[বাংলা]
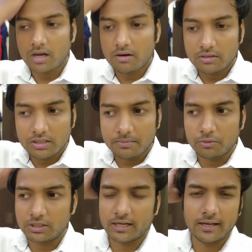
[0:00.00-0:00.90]
কারণ হচ্ছে
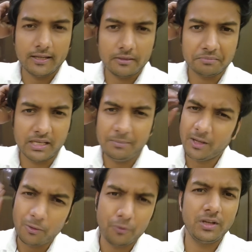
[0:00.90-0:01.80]
যেখানে
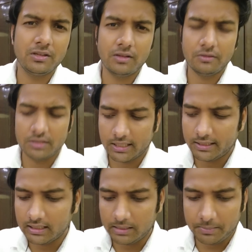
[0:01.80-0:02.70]
গিফটটা হয়ে যেত
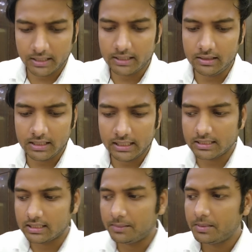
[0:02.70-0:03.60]
যেখানে গিফটটা কিনতে
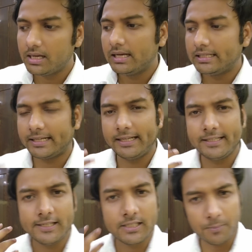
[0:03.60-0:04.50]
গেছিলাম সেখানে
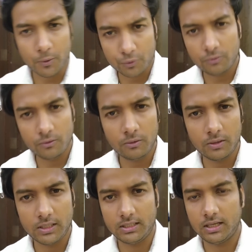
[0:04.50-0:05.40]
জিনিসটা পছন্দ
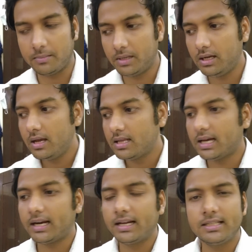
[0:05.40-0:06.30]
করেছি আমরা
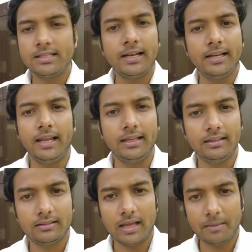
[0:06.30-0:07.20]
তার কাছে সেটা নেই
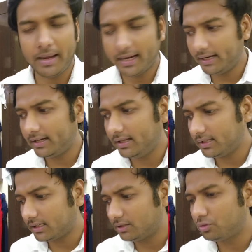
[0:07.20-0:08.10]
তার প্যাকেট নেই
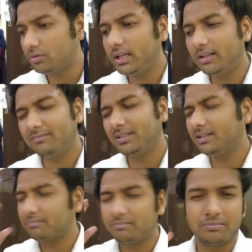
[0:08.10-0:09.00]
তার কিছু নেই মানে
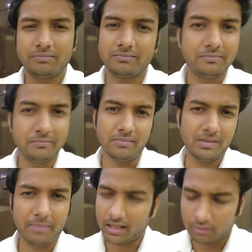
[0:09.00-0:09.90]

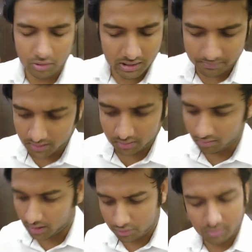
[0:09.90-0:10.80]
একটা ফালতু গিফটের
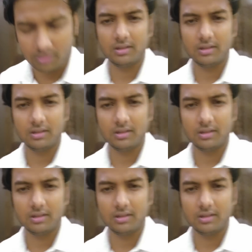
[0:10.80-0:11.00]
দোকান সত্যি